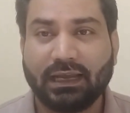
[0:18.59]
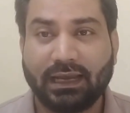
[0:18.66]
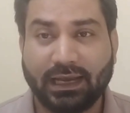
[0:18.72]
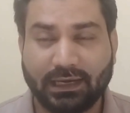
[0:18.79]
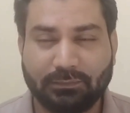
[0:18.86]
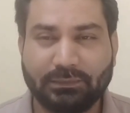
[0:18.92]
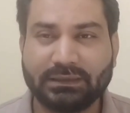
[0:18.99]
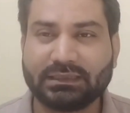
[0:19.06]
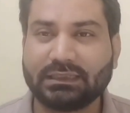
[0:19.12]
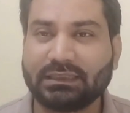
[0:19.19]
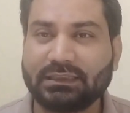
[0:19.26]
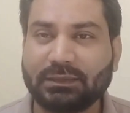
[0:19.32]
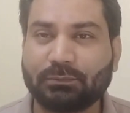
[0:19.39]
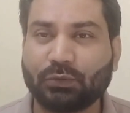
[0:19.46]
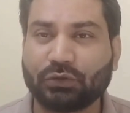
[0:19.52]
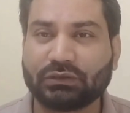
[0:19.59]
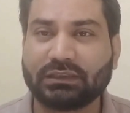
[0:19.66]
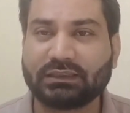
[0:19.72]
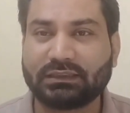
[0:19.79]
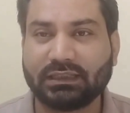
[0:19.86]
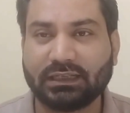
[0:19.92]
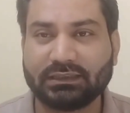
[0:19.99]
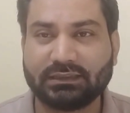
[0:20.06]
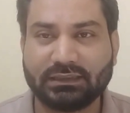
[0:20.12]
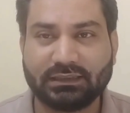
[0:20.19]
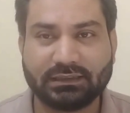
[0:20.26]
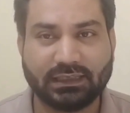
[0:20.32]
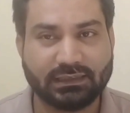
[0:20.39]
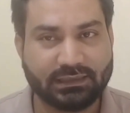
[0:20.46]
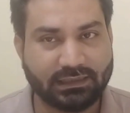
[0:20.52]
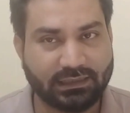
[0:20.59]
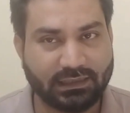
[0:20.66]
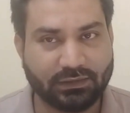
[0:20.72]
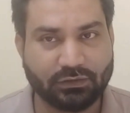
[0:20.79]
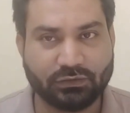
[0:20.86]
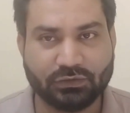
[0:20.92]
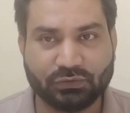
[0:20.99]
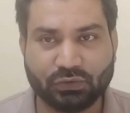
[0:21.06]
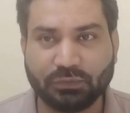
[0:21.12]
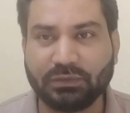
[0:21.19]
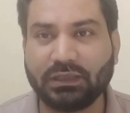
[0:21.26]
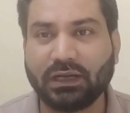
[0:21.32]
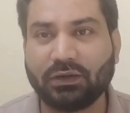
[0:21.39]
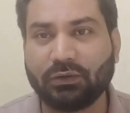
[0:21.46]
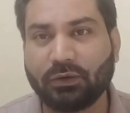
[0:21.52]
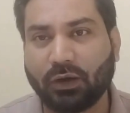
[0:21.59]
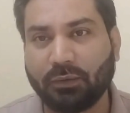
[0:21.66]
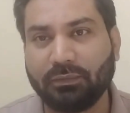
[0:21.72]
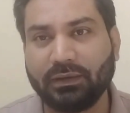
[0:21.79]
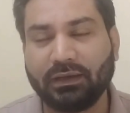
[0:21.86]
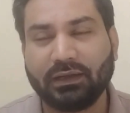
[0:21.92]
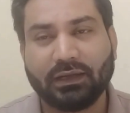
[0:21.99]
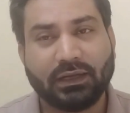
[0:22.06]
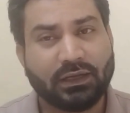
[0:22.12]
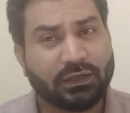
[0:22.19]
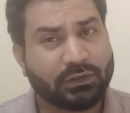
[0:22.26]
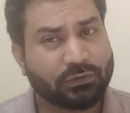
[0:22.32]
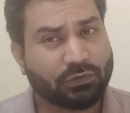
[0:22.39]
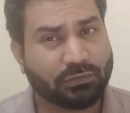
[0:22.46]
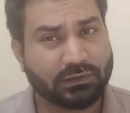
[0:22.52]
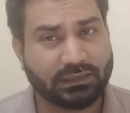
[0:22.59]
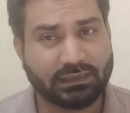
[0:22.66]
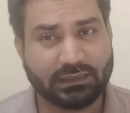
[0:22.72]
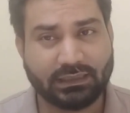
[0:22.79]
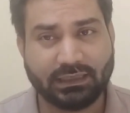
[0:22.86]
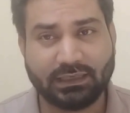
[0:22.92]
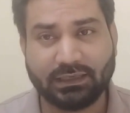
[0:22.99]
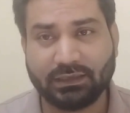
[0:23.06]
অ্যাডমিশনের যে প্রসেসটা আছে তাতে সুবিধা হবে তোমাদেরকে